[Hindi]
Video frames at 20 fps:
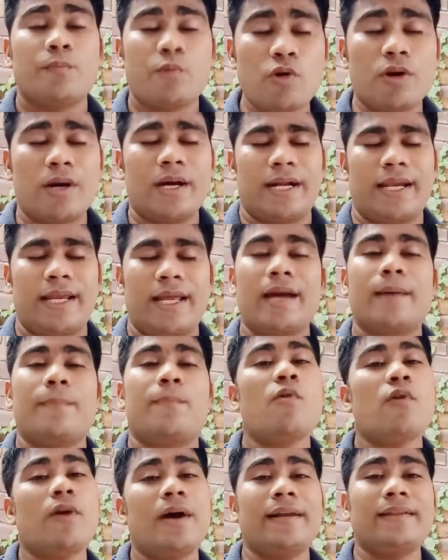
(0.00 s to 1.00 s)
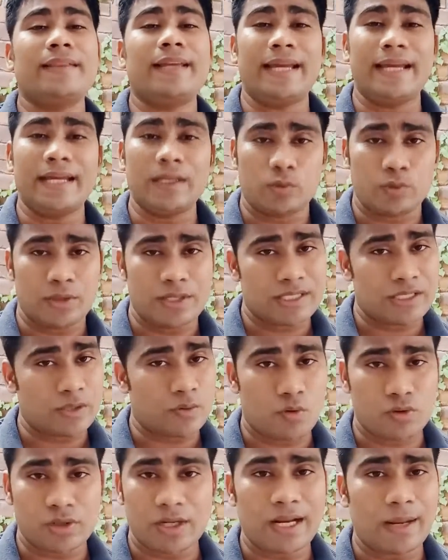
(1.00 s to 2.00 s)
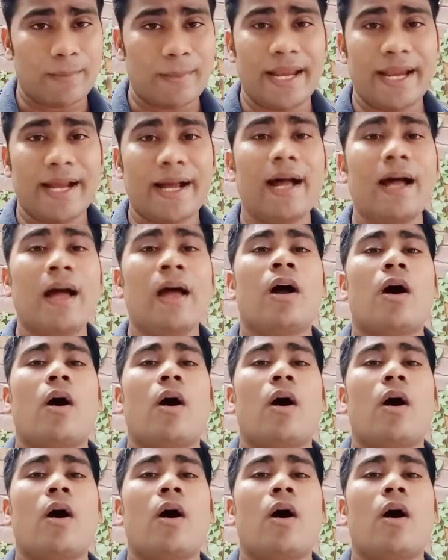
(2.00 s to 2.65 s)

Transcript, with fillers: बुक करें अगर बुक करते हैं तो इससे होटल कमाएगा